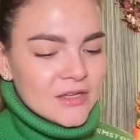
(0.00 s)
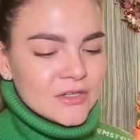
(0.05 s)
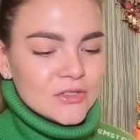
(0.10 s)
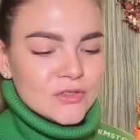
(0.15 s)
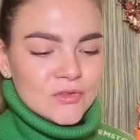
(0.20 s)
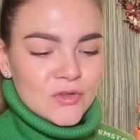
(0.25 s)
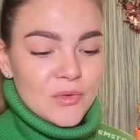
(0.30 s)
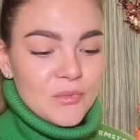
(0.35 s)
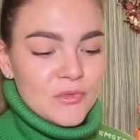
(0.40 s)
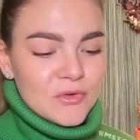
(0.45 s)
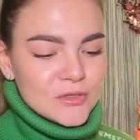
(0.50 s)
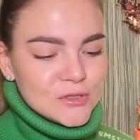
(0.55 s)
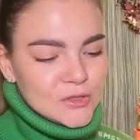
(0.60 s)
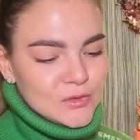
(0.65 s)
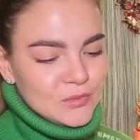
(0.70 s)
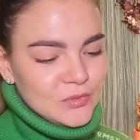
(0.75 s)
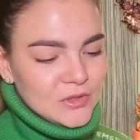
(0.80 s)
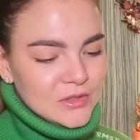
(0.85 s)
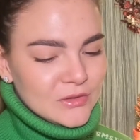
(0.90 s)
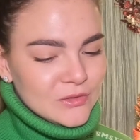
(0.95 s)
Что
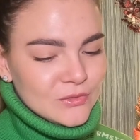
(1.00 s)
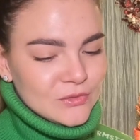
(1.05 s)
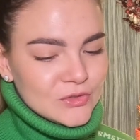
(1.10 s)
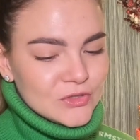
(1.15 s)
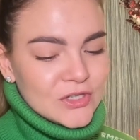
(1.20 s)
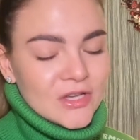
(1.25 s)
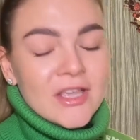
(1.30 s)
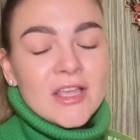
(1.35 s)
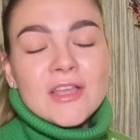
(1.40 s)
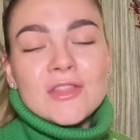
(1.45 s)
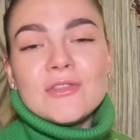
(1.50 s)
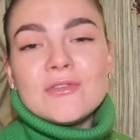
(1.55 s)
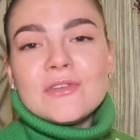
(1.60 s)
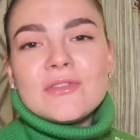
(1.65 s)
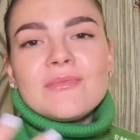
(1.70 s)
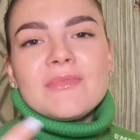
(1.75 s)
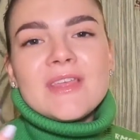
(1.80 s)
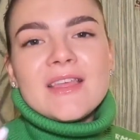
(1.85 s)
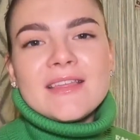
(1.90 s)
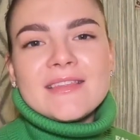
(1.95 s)
может быть лучше? Но ну
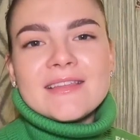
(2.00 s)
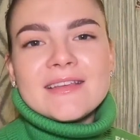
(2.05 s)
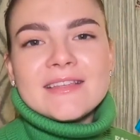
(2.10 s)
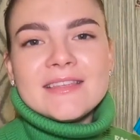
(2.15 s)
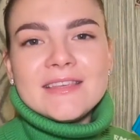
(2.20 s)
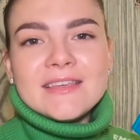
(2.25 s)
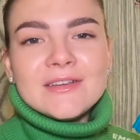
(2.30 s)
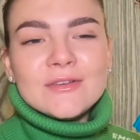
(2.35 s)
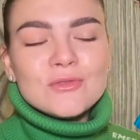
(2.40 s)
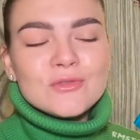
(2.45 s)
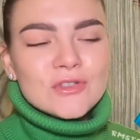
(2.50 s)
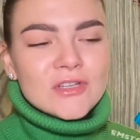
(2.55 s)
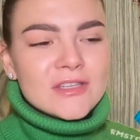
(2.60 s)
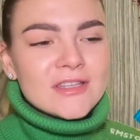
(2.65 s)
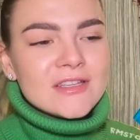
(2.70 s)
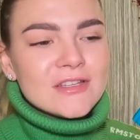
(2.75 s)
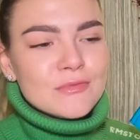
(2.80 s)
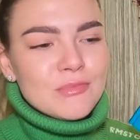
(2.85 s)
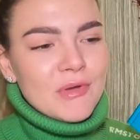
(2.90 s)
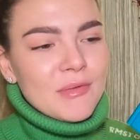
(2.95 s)
вот мне эта книга уже
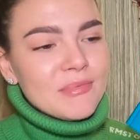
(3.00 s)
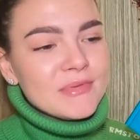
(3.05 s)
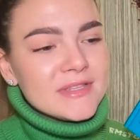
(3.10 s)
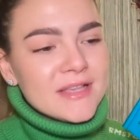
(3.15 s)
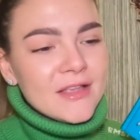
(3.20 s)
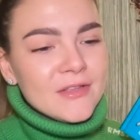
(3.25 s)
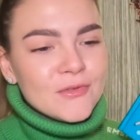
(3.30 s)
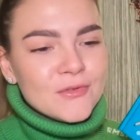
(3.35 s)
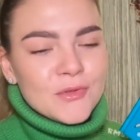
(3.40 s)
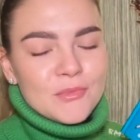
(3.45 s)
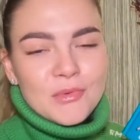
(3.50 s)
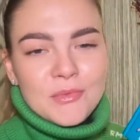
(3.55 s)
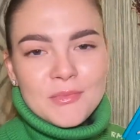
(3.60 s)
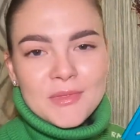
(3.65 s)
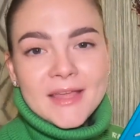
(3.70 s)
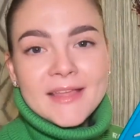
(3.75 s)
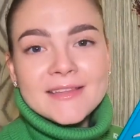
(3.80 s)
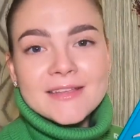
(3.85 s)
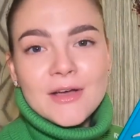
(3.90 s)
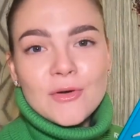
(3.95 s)
даже по описанию
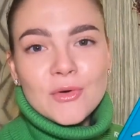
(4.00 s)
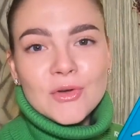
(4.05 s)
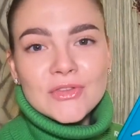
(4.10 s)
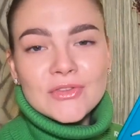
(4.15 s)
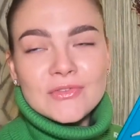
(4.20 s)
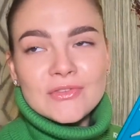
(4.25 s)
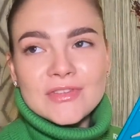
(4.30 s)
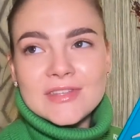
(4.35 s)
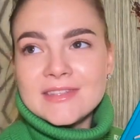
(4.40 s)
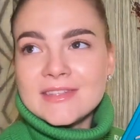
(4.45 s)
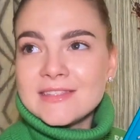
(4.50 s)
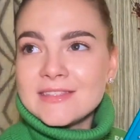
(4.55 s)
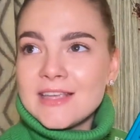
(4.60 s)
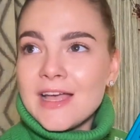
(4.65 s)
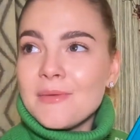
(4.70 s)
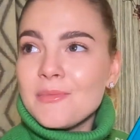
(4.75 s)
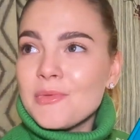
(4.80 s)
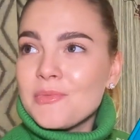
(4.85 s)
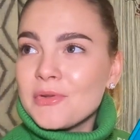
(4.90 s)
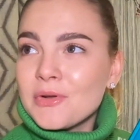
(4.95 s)
напоминает какой-то вот этот
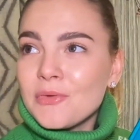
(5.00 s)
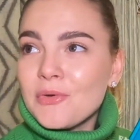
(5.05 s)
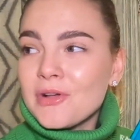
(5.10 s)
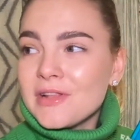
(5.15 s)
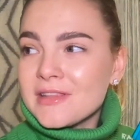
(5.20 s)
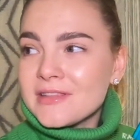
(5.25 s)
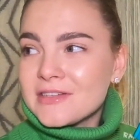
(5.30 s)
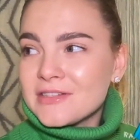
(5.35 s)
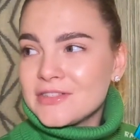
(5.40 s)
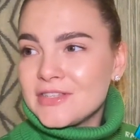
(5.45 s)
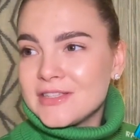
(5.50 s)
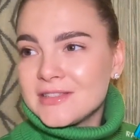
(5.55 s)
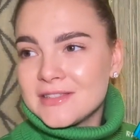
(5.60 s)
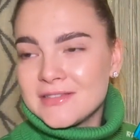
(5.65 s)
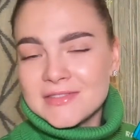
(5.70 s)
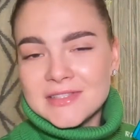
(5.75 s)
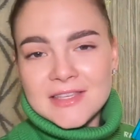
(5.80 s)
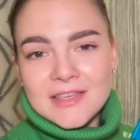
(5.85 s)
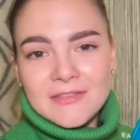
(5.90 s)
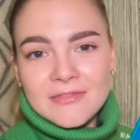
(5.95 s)
самый прикольный
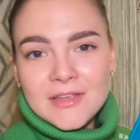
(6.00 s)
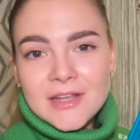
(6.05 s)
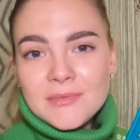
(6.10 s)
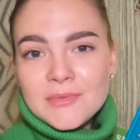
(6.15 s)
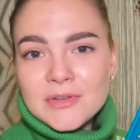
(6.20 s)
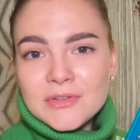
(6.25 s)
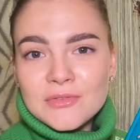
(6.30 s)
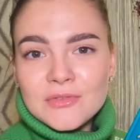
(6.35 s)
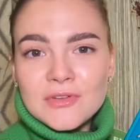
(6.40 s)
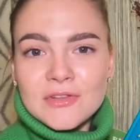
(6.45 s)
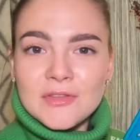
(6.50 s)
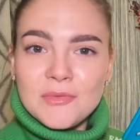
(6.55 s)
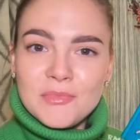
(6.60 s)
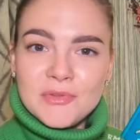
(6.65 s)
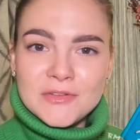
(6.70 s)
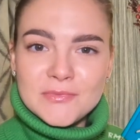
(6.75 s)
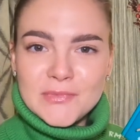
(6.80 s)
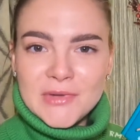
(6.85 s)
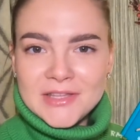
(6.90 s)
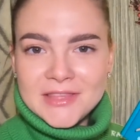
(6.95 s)
рождественский фильм, который ты
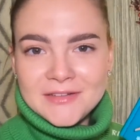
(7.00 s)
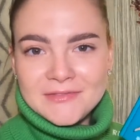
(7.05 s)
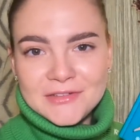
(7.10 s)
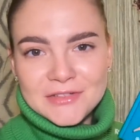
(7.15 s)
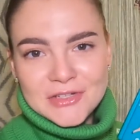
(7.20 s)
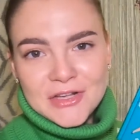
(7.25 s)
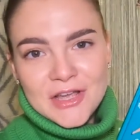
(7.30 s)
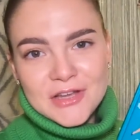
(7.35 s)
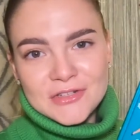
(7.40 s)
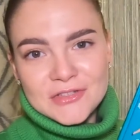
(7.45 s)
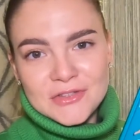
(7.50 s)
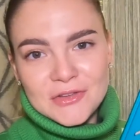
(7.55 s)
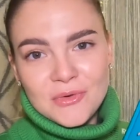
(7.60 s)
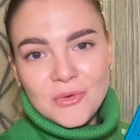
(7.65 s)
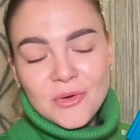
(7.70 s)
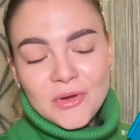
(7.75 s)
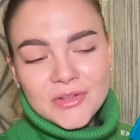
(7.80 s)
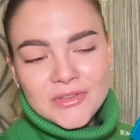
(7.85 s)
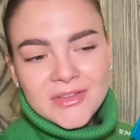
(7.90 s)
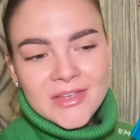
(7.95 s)
пересматриваешь каждый
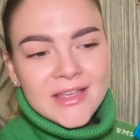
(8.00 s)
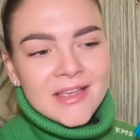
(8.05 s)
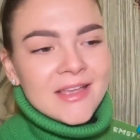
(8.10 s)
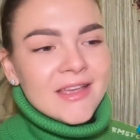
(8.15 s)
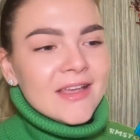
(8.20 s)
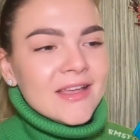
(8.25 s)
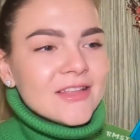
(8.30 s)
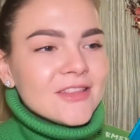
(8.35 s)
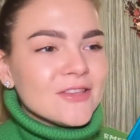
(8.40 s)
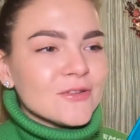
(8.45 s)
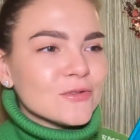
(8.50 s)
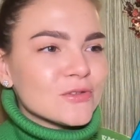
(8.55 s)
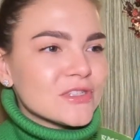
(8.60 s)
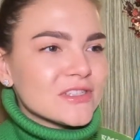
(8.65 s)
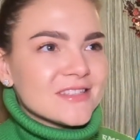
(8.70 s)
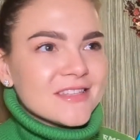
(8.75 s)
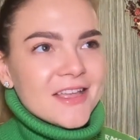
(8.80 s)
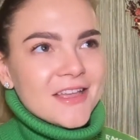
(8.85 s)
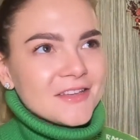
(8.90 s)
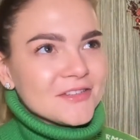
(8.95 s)
год. Ты
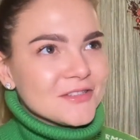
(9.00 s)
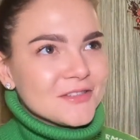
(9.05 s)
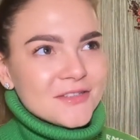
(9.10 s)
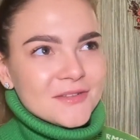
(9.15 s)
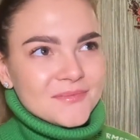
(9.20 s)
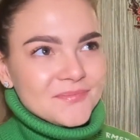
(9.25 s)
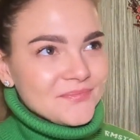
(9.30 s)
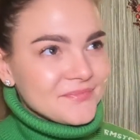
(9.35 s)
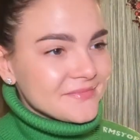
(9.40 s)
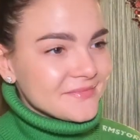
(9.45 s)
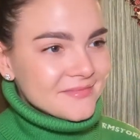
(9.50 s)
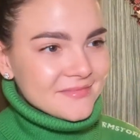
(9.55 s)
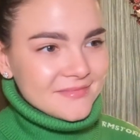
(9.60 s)
уже знаешь там